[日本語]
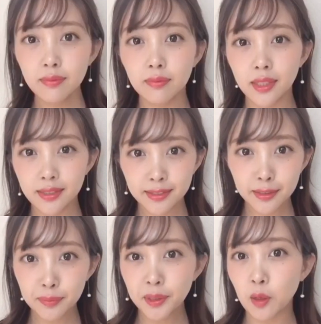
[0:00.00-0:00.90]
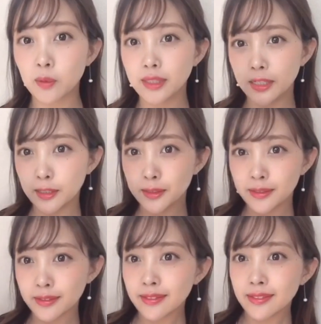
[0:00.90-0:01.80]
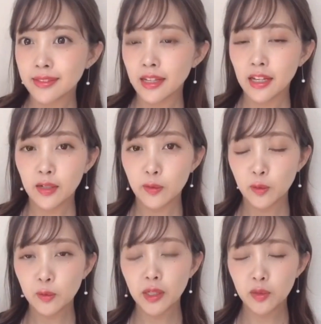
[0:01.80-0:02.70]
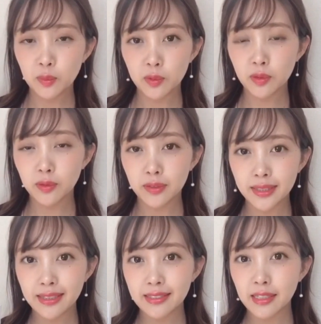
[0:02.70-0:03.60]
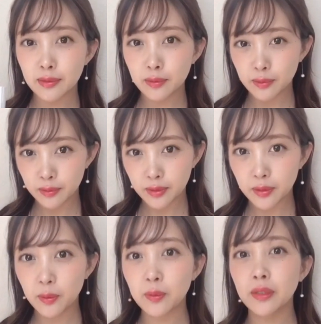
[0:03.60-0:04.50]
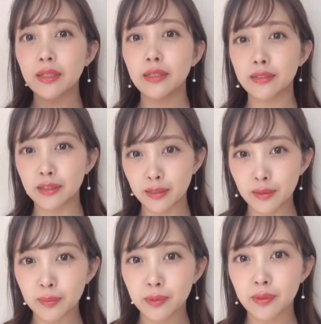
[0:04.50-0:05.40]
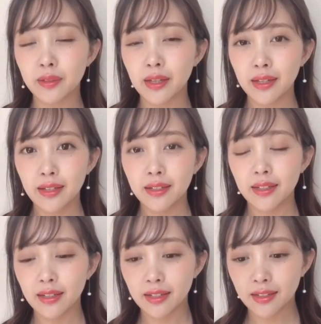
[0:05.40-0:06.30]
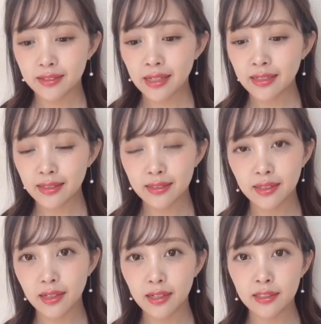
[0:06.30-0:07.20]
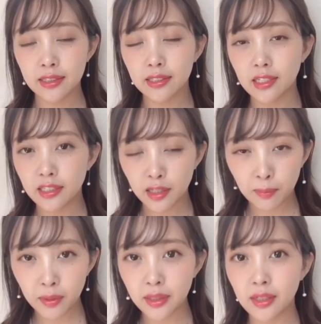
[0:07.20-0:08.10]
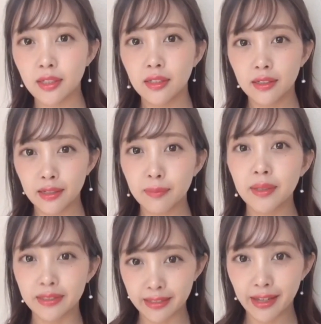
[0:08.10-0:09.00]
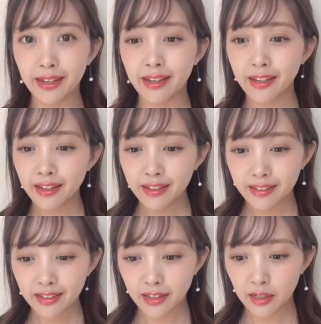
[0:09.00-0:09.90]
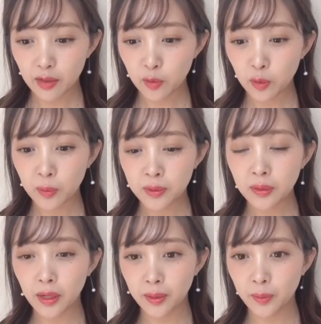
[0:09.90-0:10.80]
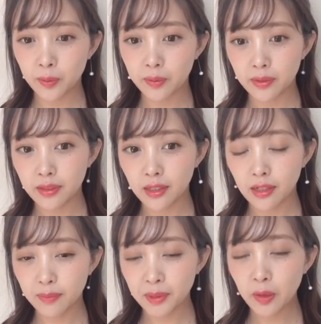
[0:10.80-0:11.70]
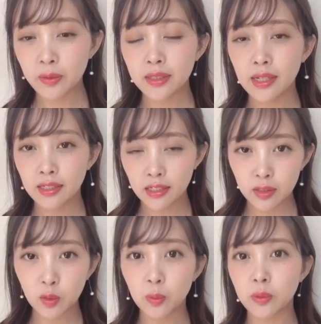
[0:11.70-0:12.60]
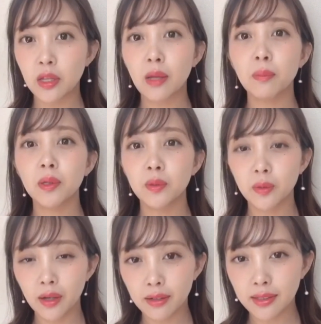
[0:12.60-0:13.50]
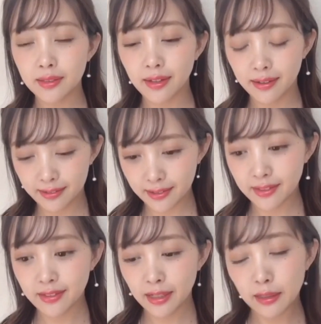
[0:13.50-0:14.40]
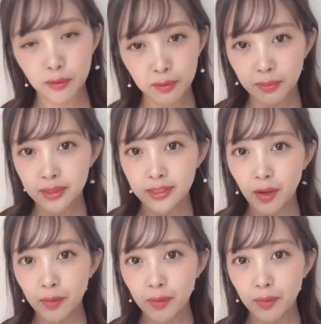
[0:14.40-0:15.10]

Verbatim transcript: 1冊目がこちらです大人のものの言い方ノートっていう本なんですけれども、えー、最近社会人7年目になりまして言葉遣いを見直したいなと思うタイミングが多々あり手に取りました